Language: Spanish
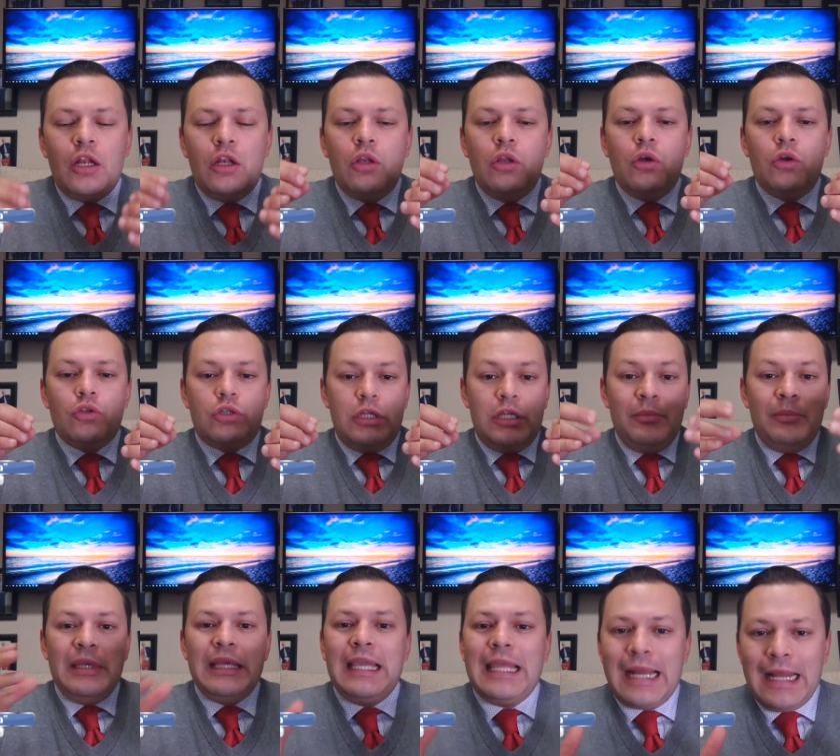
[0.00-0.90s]
los
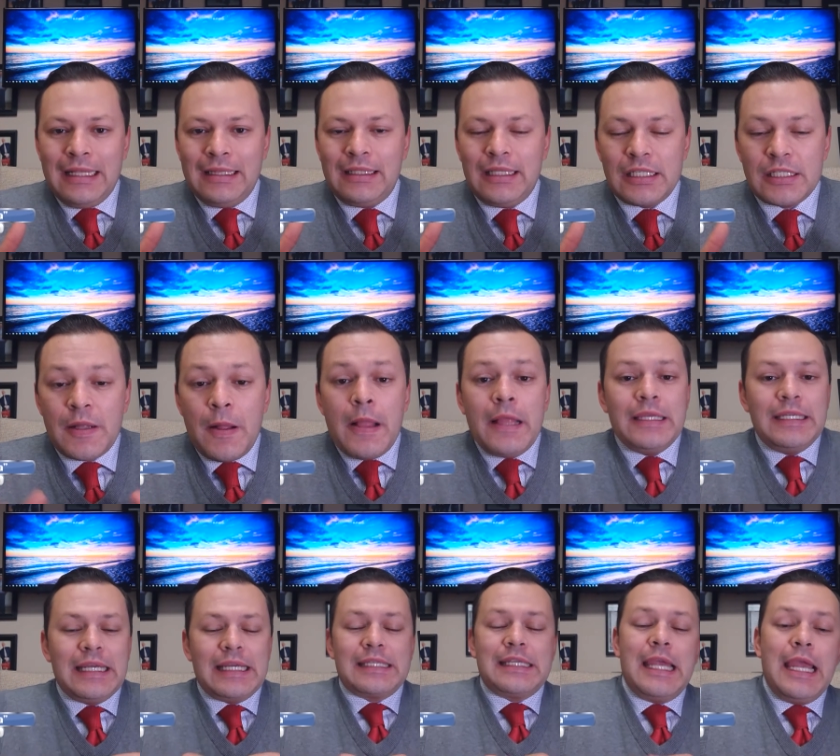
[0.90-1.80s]
inmigrantes,
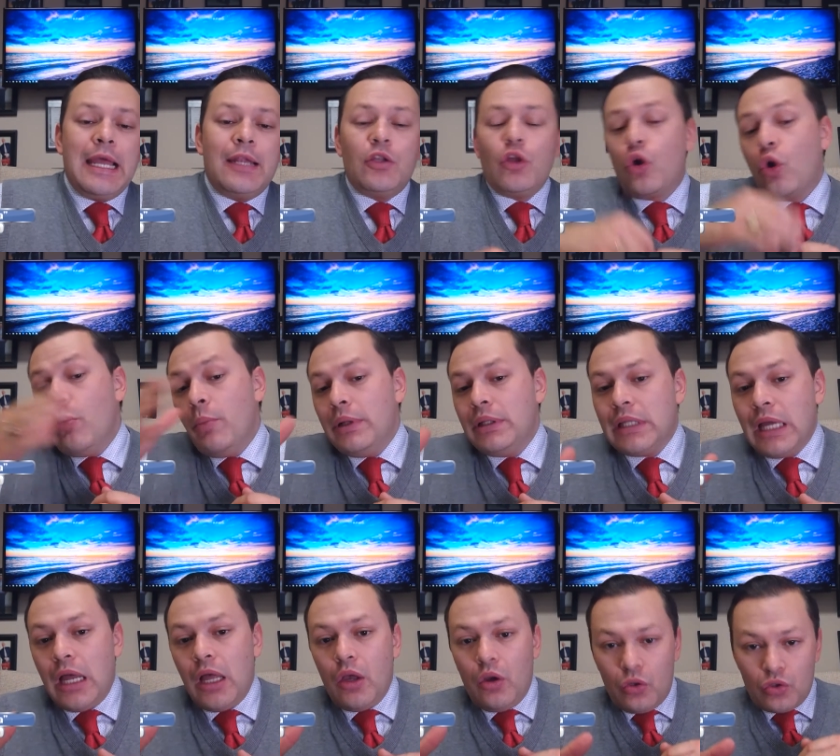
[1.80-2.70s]
ya sean
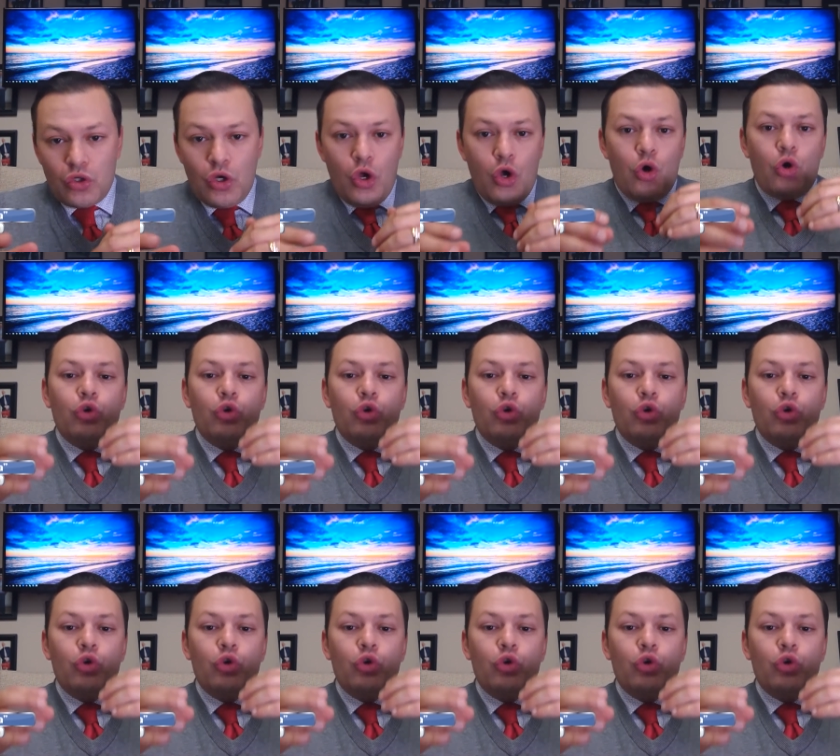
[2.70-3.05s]
documentados